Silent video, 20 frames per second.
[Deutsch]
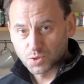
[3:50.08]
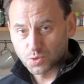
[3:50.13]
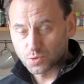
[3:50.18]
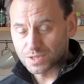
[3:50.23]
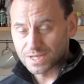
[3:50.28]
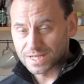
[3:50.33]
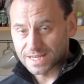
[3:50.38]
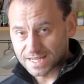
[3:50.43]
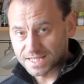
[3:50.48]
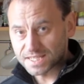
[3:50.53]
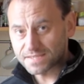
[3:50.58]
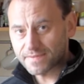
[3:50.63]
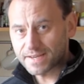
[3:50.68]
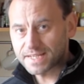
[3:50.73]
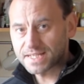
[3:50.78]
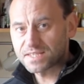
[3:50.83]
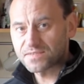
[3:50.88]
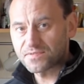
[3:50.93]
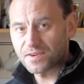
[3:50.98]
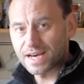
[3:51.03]
So, die Gans
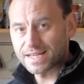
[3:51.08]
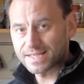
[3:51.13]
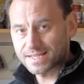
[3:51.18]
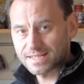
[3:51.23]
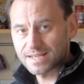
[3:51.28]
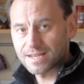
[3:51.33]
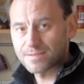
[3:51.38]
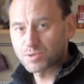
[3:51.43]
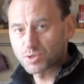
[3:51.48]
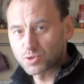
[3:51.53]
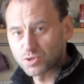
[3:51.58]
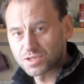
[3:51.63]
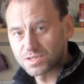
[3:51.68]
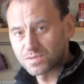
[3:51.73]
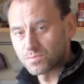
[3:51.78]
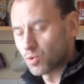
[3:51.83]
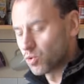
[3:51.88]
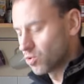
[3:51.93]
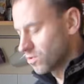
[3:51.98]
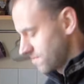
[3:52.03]
war jetzt für anderthalb
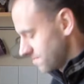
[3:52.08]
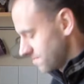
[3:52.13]
Stunden im